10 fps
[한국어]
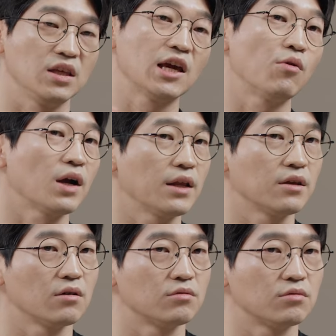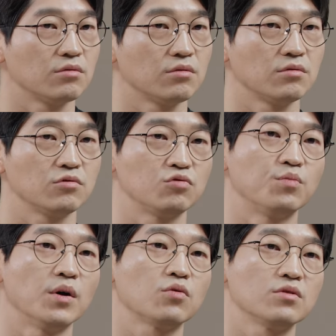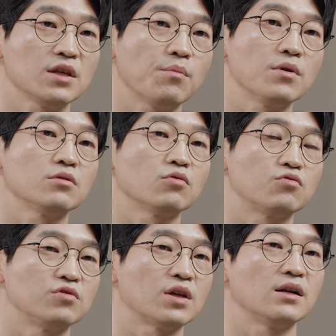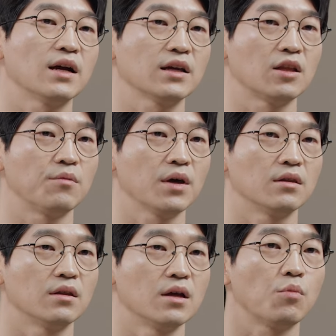이 개월 간격으로 두 번 또는 세 번 정도 주사를 하게 되면